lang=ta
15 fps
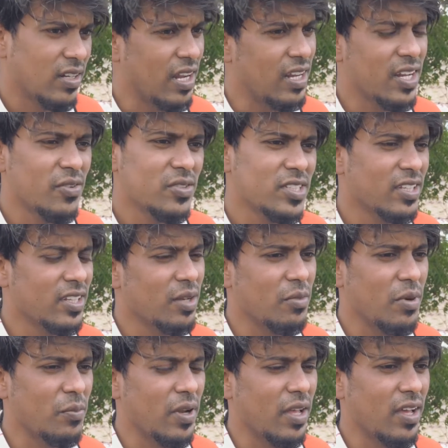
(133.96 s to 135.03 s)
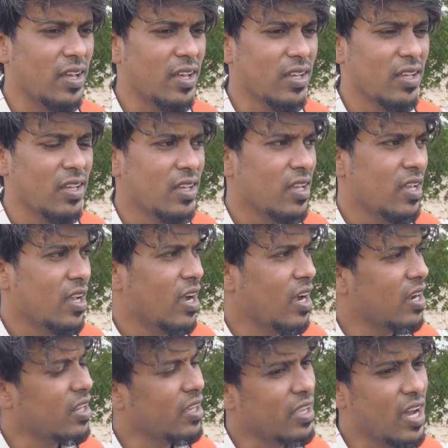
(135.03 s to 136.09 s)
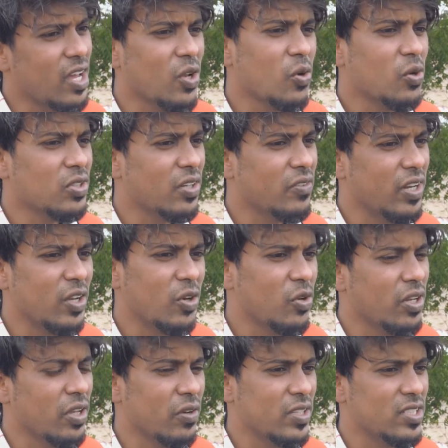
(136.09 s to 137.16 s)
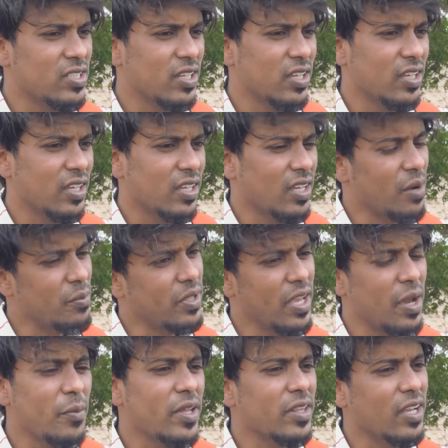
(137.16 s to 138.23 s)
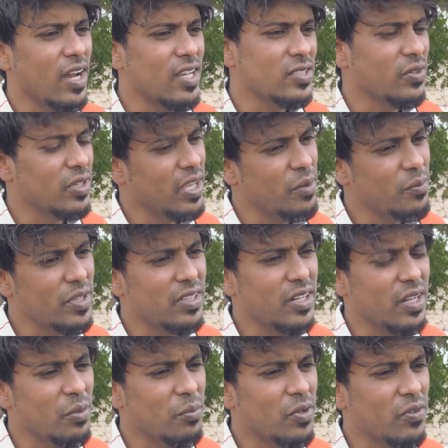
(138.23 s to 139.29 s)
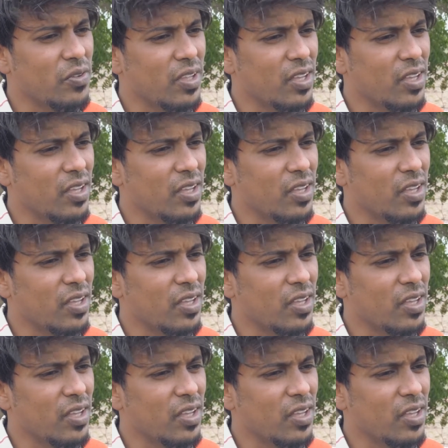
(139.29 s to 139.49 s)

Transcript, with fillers: நல்ல விஷயந்தான் மாப்பிள்ள ஆனால் யாரோ ஒருத்தர் வெள்ளைக்குடி வச்சு ஏமாற்றி காசு வாங்கினா என்ன பண்ணுவீங்க